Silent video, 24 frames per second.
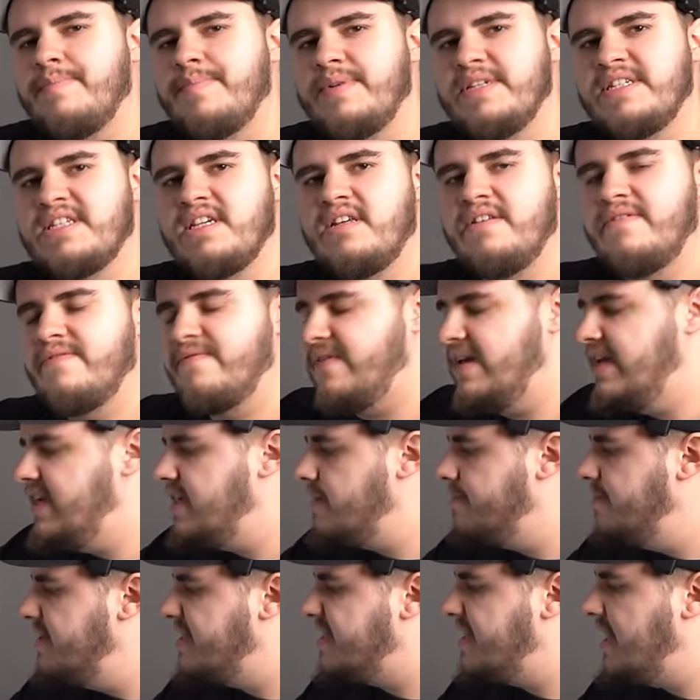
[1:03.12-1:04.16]
ein bisschen ein
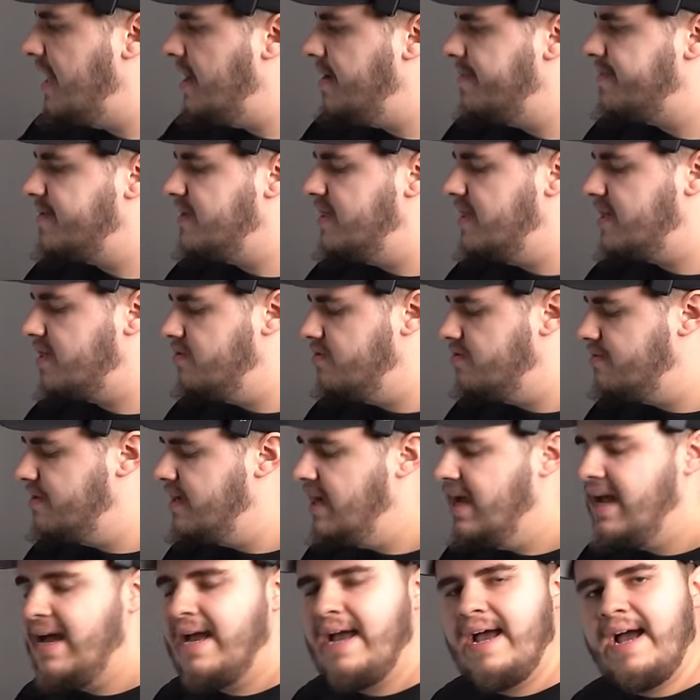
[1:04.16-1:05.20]
Weg mit der Abdeckung.
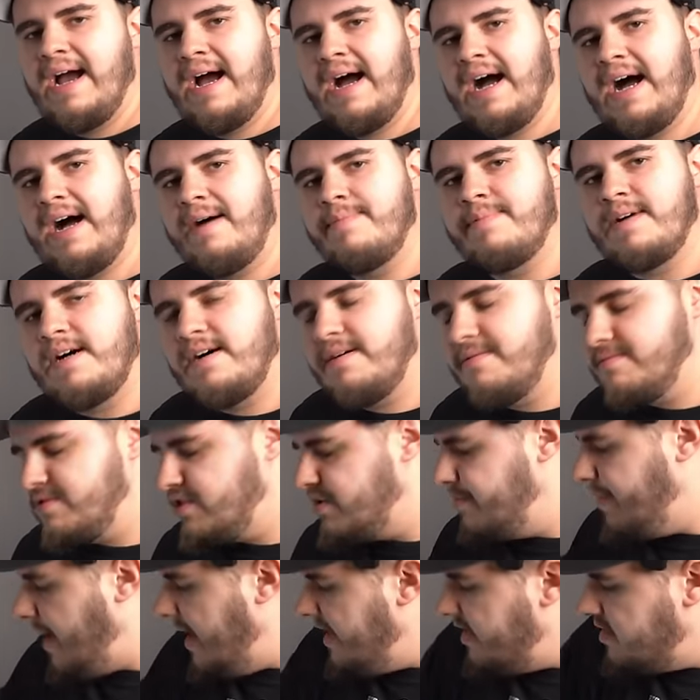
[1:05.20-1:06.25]
Aber
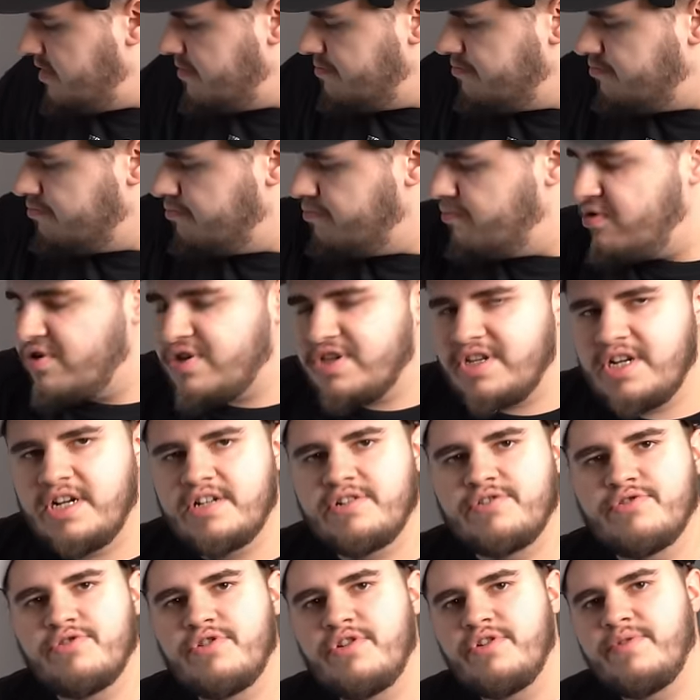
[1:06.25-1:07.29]
zum einen möchte ich
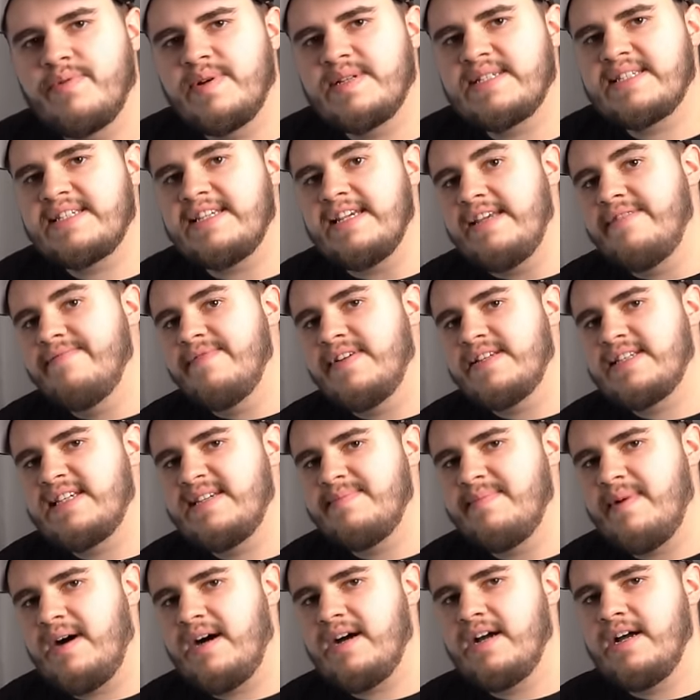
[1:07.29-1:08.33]
halt natürlich was sehen, was
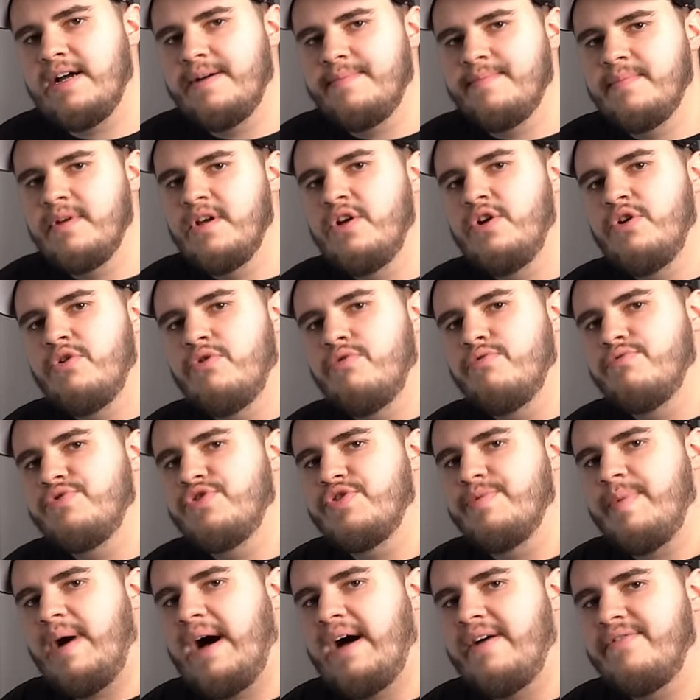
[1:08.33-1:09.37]
ich mache. Und
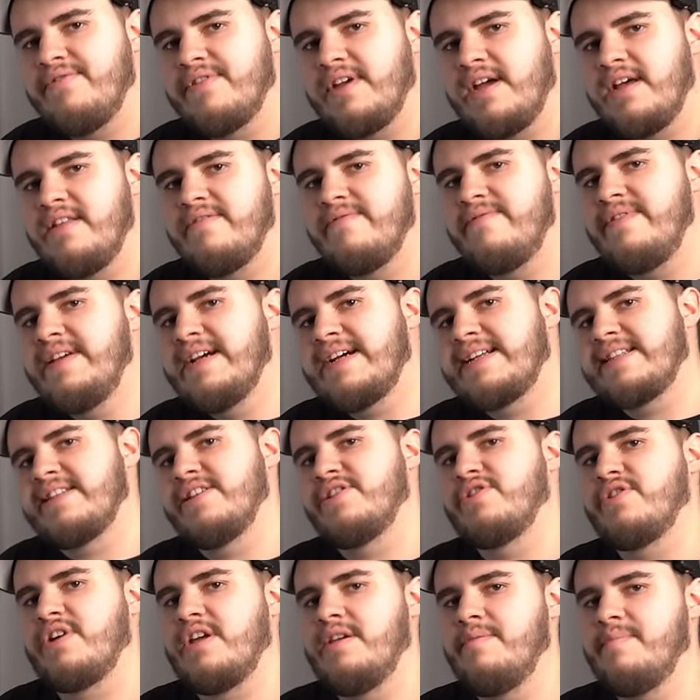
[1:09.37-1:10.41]
zum anderen wirkt
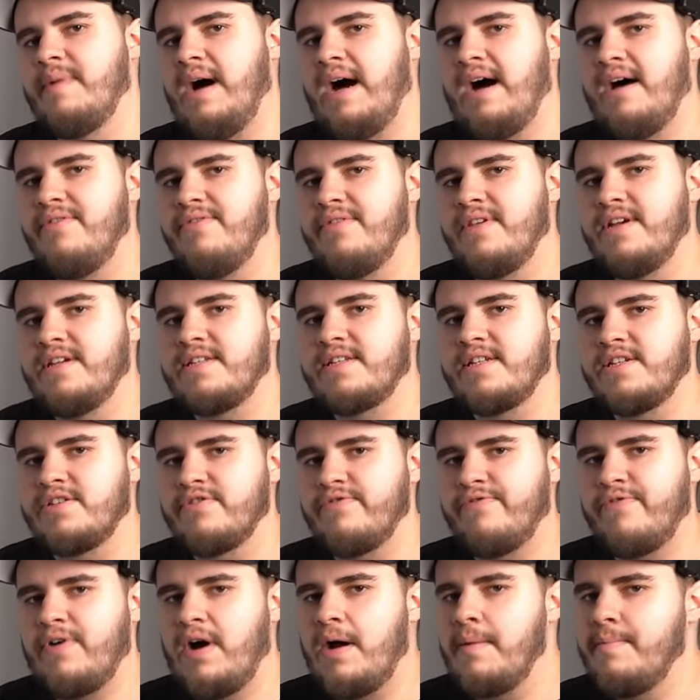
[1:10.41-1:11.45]
das auch immer anders.
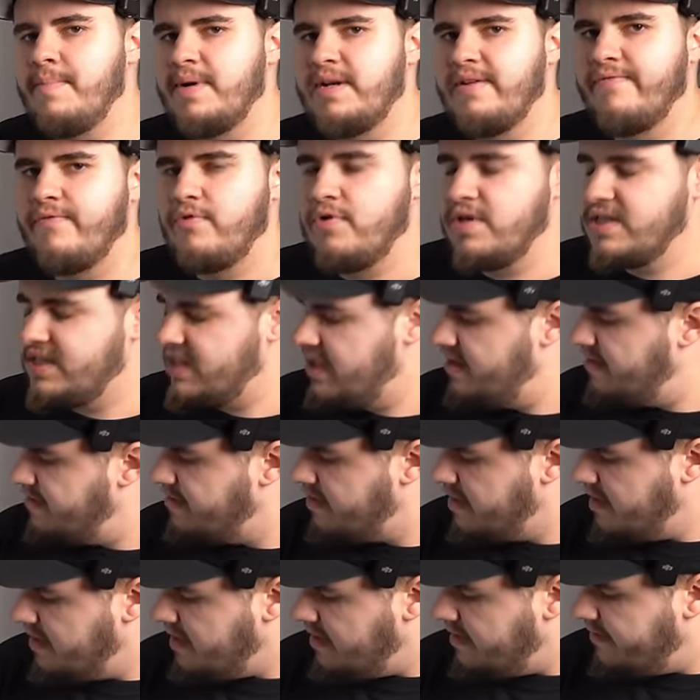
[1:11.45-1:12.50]
Also vor allem bei den Wurzeln
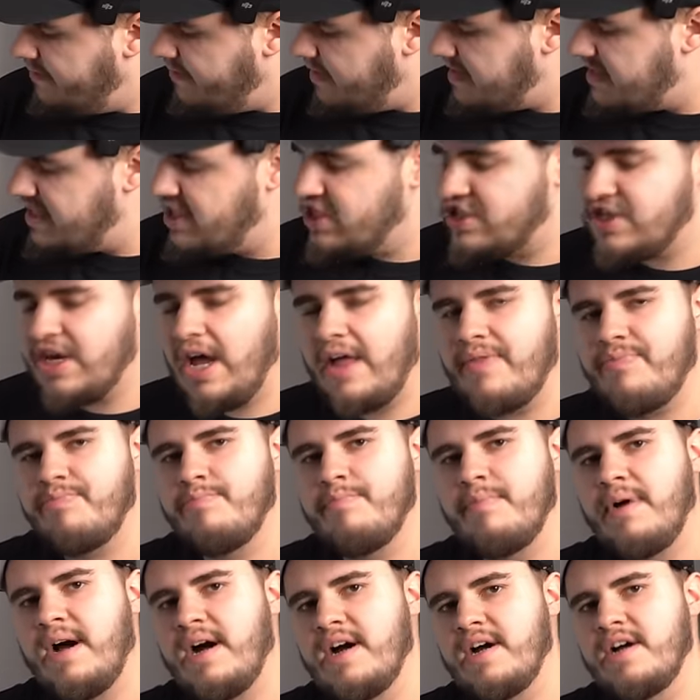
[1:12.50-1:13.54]
wenn die
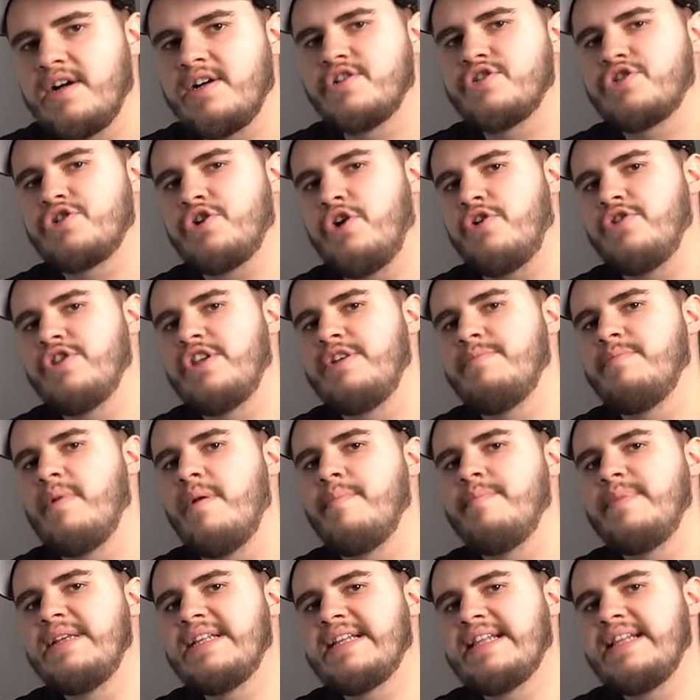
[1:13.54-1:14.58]
Schatten machen, schauen die immer
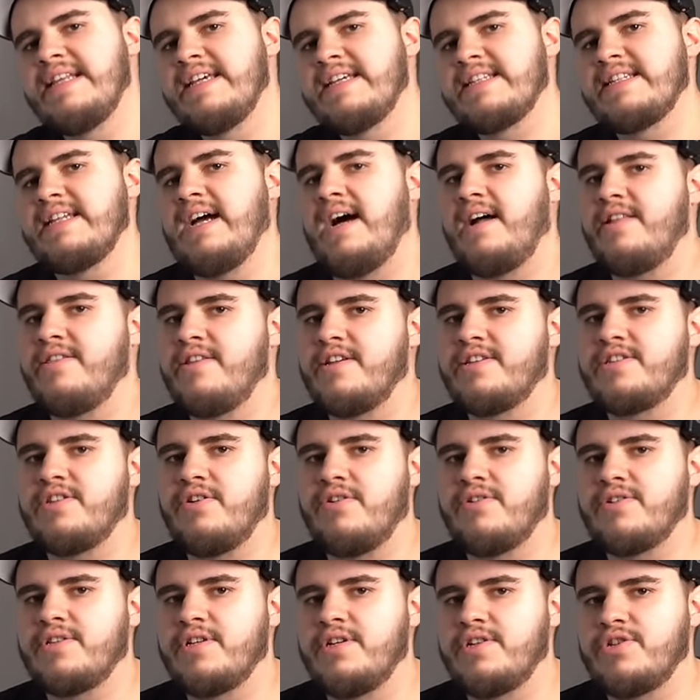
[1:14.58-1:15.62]
mit Licht anders
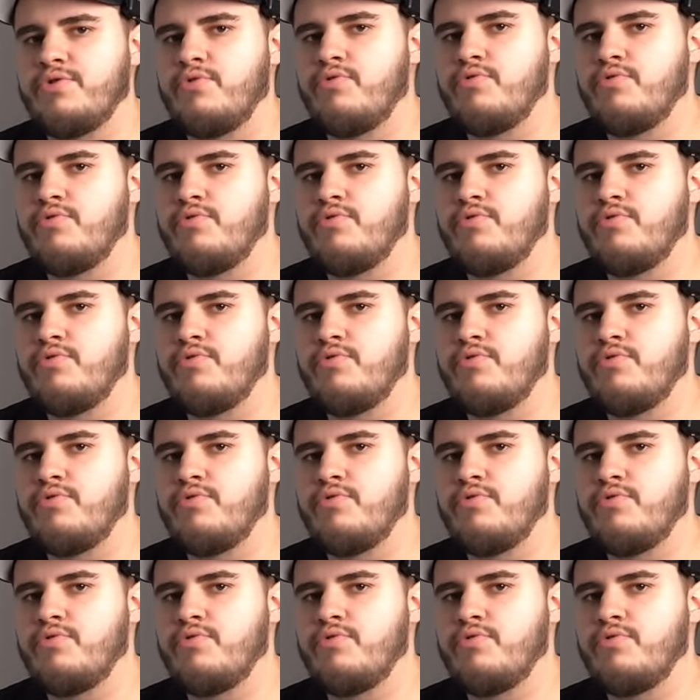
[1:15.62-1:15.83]
aus als